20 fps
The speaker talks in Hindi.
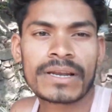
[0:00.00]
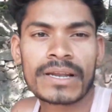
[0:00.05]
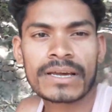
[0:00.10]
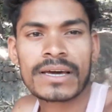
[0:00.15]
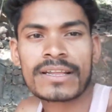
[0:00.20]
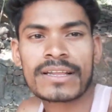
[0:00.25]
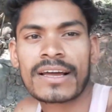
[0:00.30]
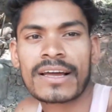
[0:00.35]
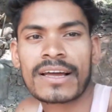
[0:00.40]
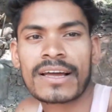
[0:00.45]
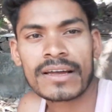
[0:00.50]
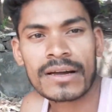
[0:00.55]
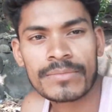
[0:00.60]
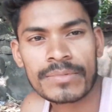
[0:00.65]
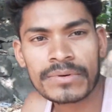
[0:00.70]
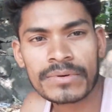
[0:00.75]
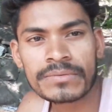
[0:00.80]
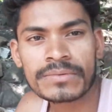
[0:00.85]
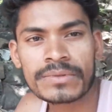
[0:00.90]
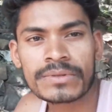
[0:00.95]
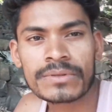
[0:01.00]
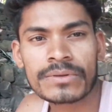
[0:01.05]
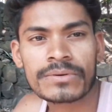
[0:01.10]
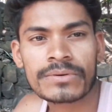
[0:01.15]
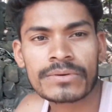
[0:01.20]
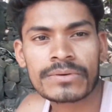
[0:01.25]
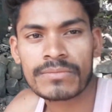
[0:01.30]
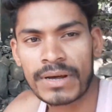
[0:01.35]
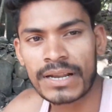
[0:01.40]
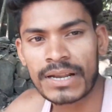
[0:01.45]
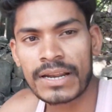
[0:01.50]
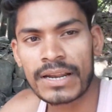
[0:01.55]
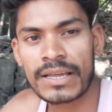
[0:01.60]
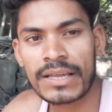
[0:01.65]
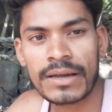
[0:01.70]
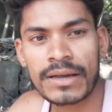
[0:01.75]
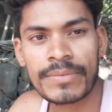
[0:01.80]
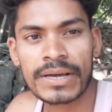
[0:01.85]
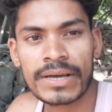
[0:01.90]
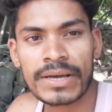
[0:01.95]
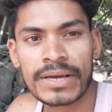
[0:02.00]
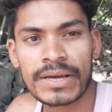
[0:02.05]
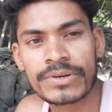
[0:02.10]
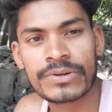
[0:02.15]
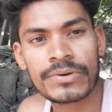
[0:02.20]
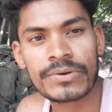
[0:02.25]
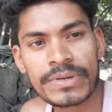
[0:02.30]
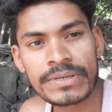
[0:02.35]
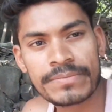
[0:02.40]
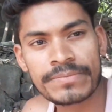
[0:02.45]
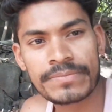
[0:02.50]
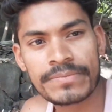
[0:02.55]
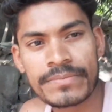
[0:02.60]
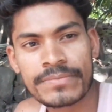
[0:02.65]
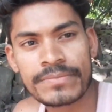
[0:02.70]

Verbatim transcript: में लेकर जाएंगे आपको तो बने रहिए हमारे इस वीडियो में